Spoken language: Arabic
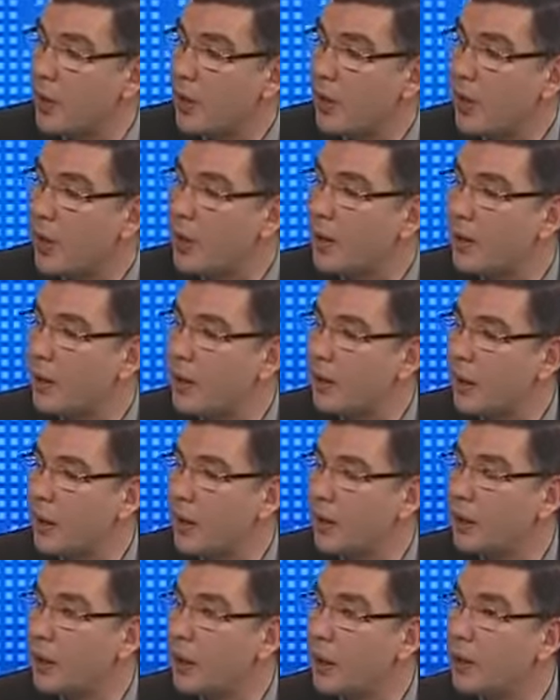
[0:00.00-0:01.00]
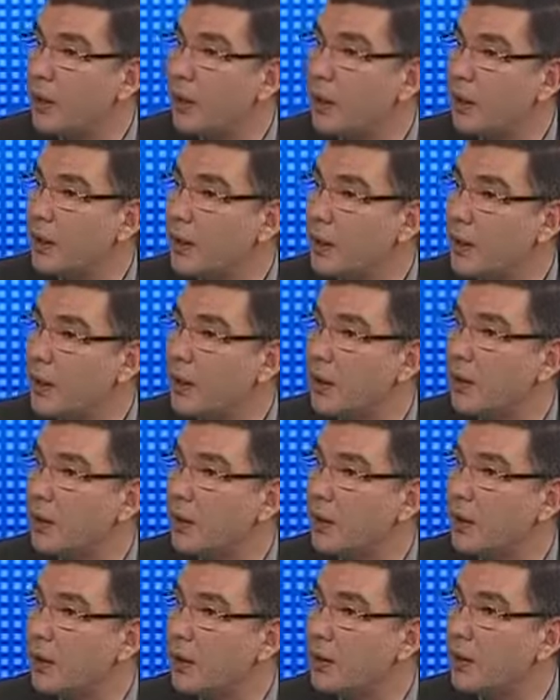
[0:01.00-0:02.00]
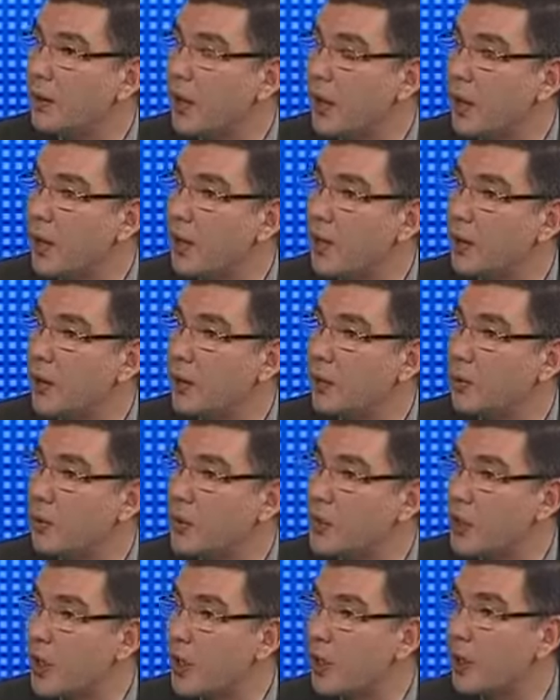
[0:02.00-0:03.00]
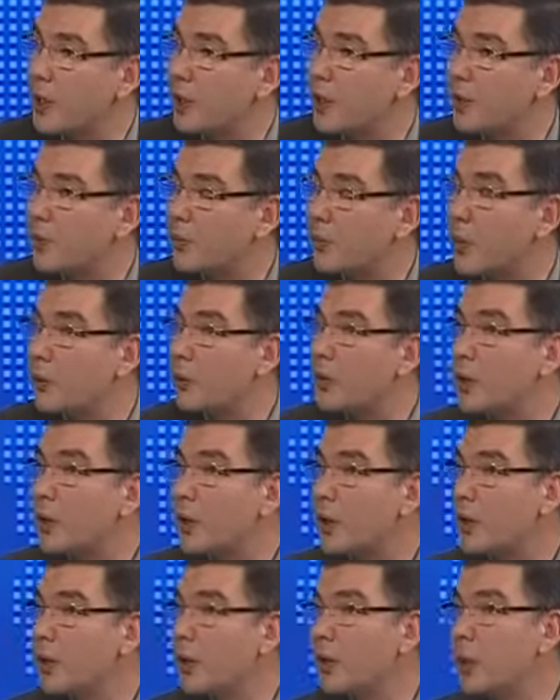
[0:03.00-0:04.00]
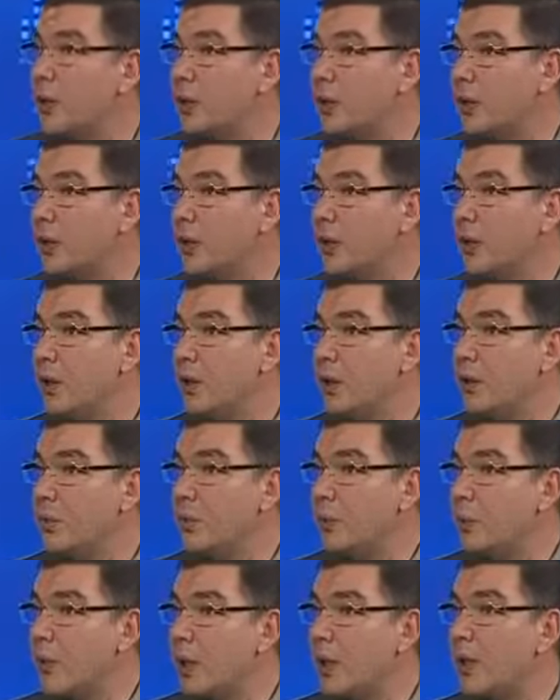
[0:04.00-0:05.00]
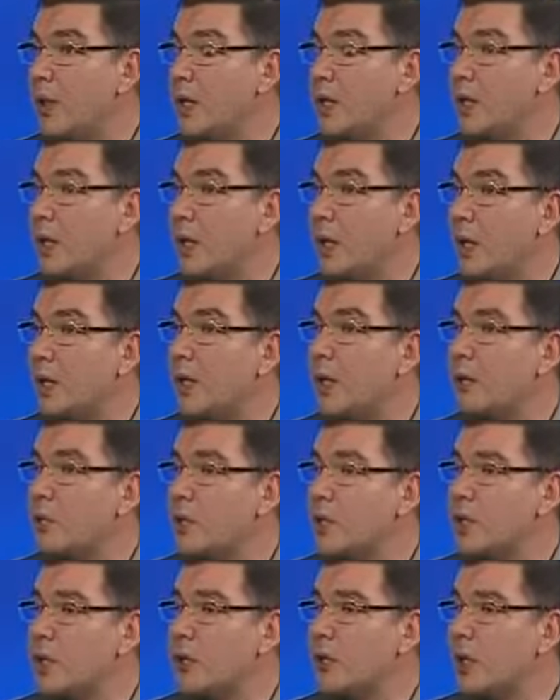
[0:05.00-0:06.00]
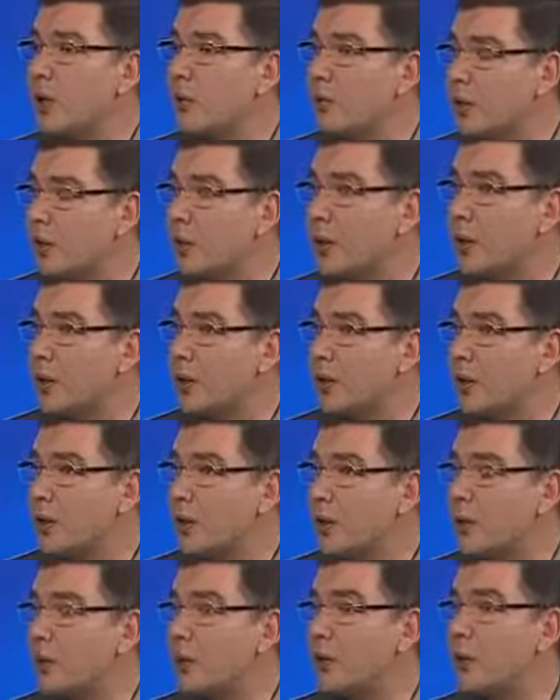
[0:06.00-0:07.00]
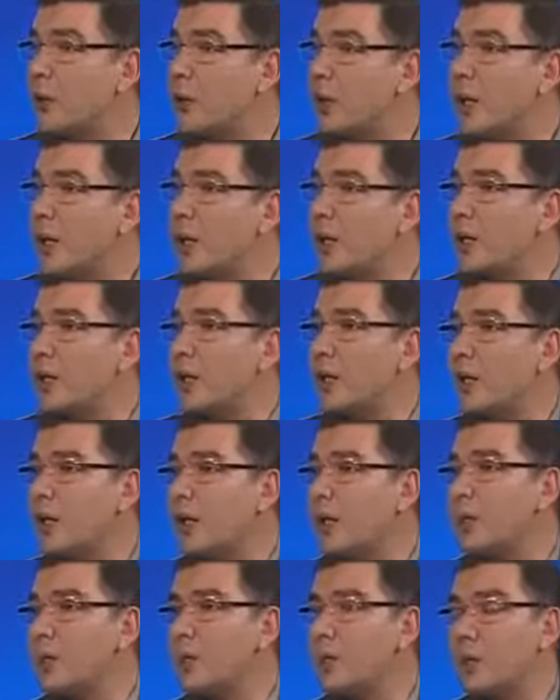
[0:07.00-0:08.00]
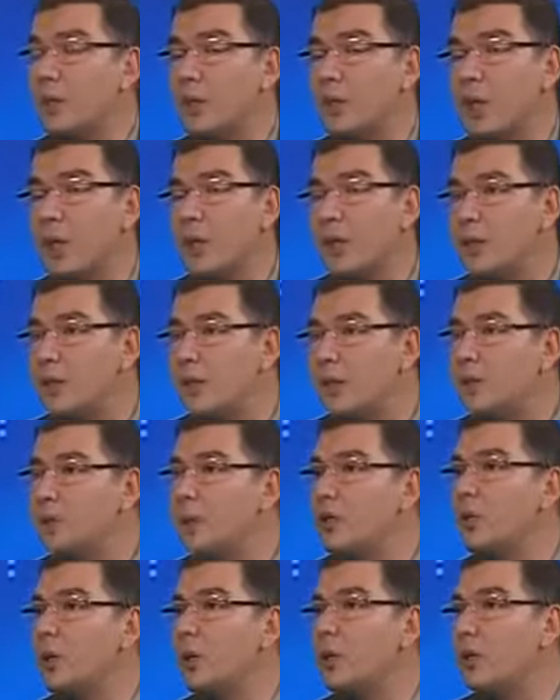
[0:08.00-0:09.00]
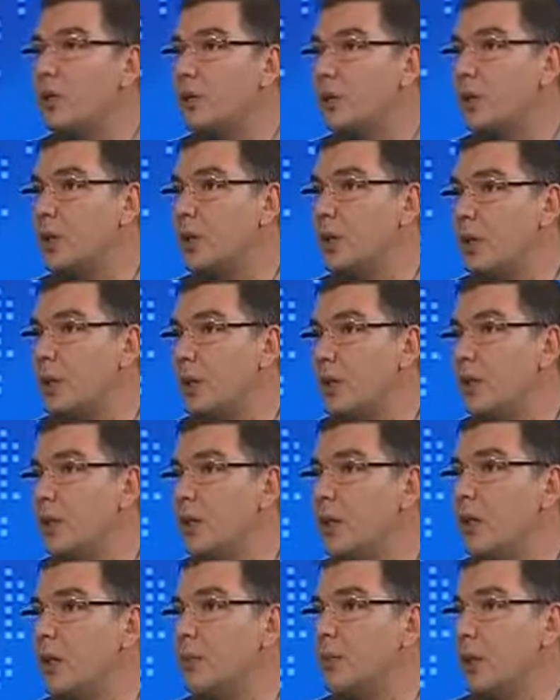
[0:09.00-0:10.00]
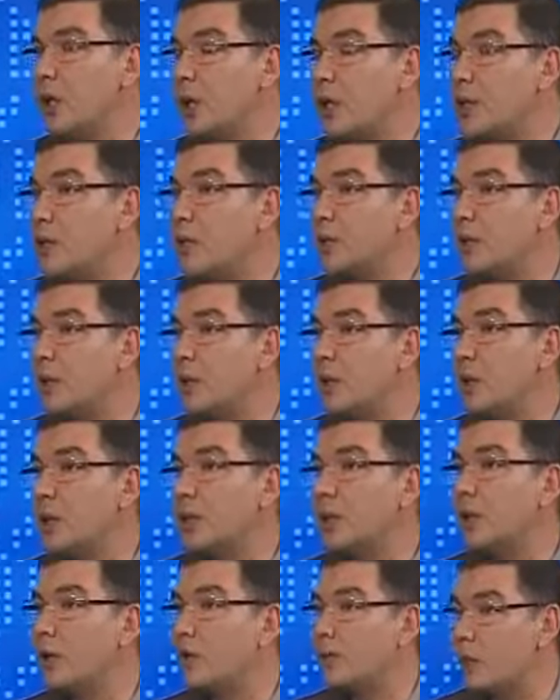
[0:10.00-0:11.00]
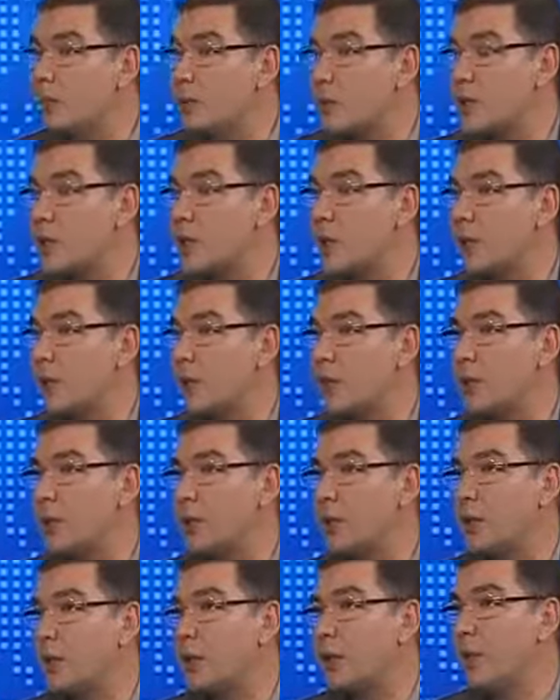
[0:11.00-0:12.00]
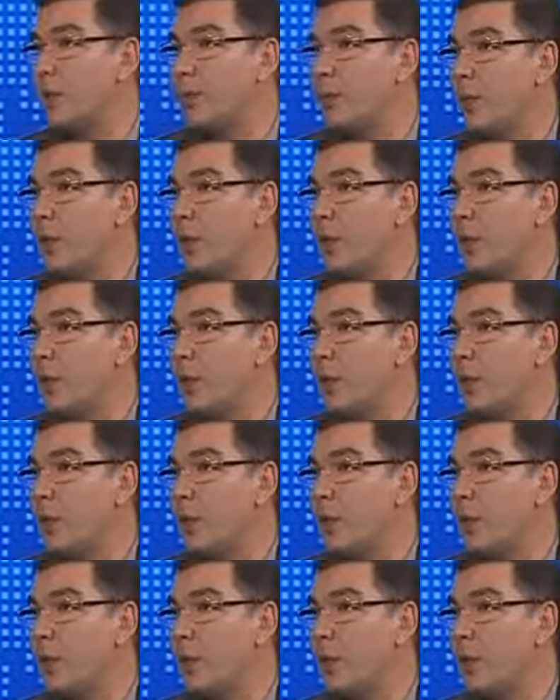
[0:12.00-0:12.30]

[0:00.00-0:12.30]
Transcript: هذا يعني أن إيران اتخذت وشغلت موقعية مميزة على مستوى المنطقة نعم. لأنه إذا أردنا أن نقارن الدول الأخرى التي هي بحجم إيران أو بمستوى إيران م.